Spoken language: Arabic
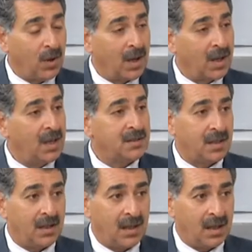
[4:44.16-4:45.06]
واخيرا
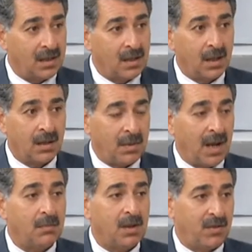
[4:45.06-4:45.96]
لطاقم
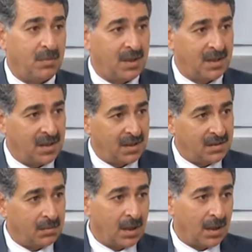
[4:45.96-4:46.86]
العمل في بلديه
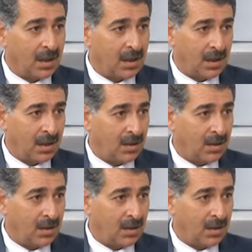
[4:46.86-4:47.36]
رام الله